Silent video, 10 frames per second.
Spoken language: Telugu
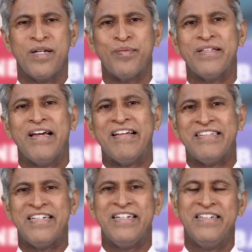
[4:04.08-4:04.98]
కలిపి
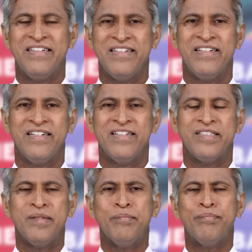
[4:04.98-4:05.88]
తాగేసేయండి
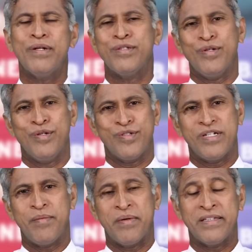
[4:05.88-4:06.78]
సింపుల్ సొల్యూషన్
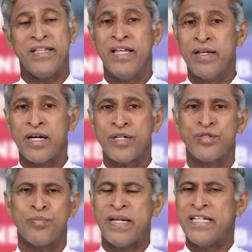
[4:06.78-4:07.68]
అనమాట తేనె
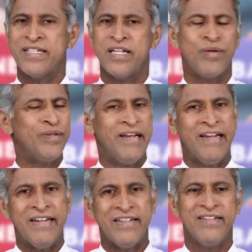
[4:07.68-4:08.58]
ఖర్చు భరించలే
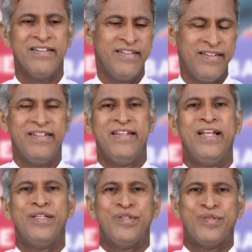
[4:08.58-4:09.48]
రోజులేయండి
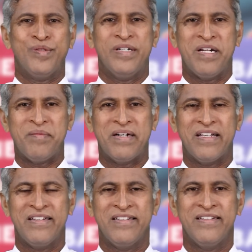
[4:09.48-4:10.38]
ఇలా తీసుకోండి అనమాట
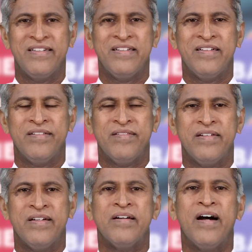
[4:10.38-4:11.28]

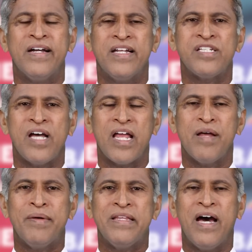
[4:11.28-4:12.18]
అంటే
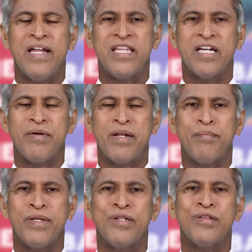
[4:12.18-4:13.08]
చాలామంది ఆర్థికమైన
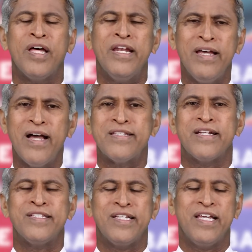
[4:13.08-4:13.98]
ఇబ్బందులతో అన్నీ
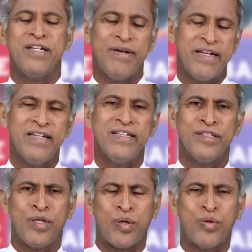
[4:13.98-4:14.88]
ఆచరించలేని వారికి
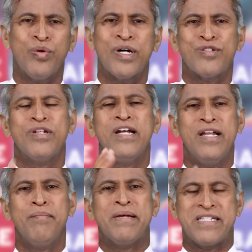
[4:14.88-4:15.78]
తక్కువ ఖర్చులు
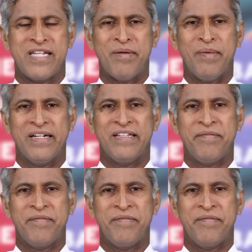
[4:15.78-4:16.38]
వెళ్ళే బెస్ట్ అనమాట